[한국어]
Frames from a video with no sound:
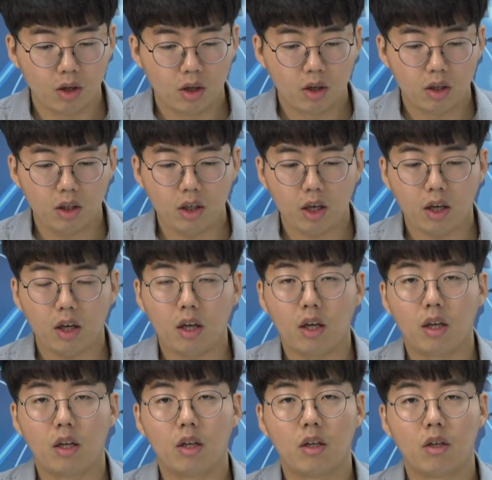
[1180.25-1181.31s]
이게
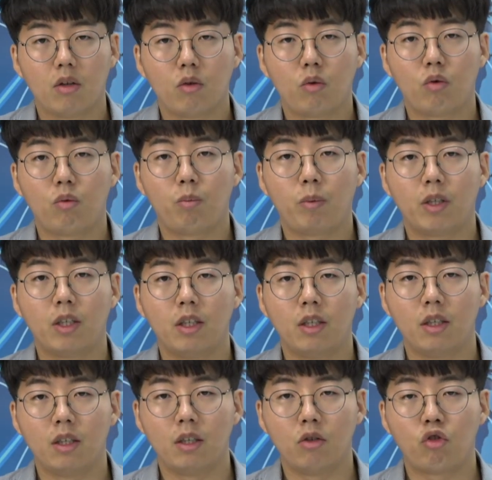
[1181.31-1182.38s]

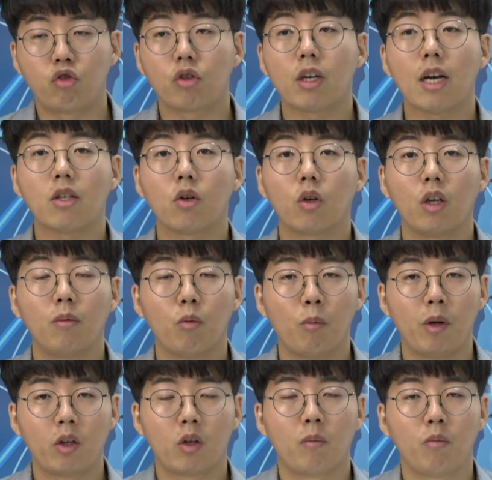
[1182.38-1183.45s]
그 주가적인
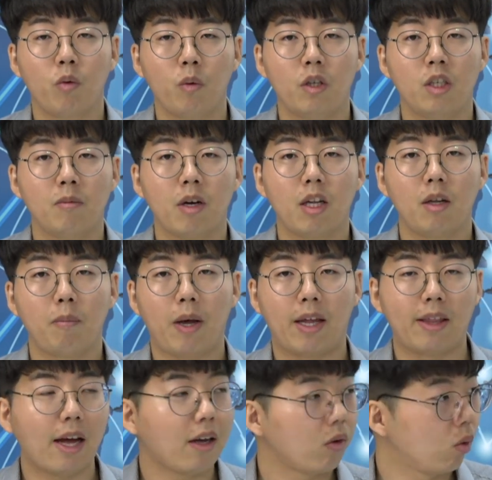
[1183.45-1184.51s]
모멘텀도 있지만
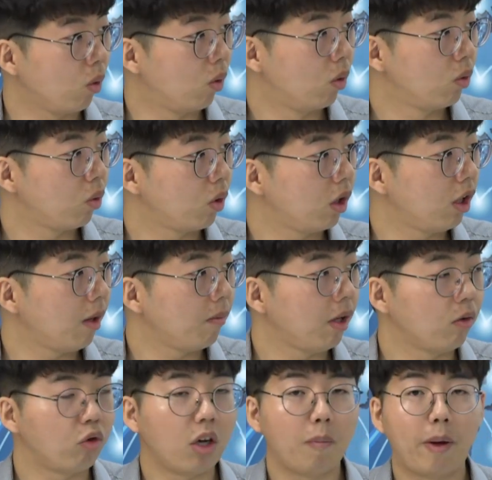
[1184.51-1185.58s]
배당도 좋기 때문에
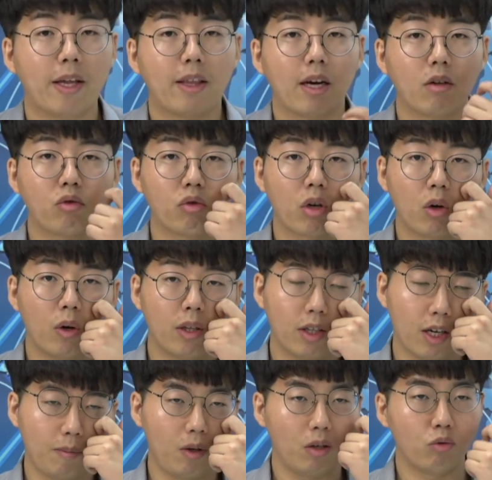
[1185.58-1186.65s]
우리가 배당주라고
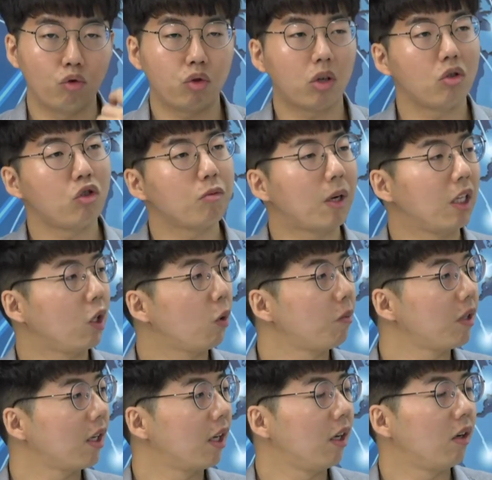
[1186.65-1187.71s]
한다면 우선주 많이
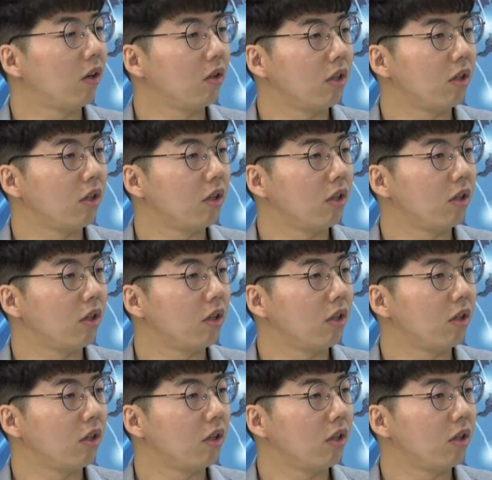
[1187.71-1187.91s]
꼽잖아요. 맞아요. 제가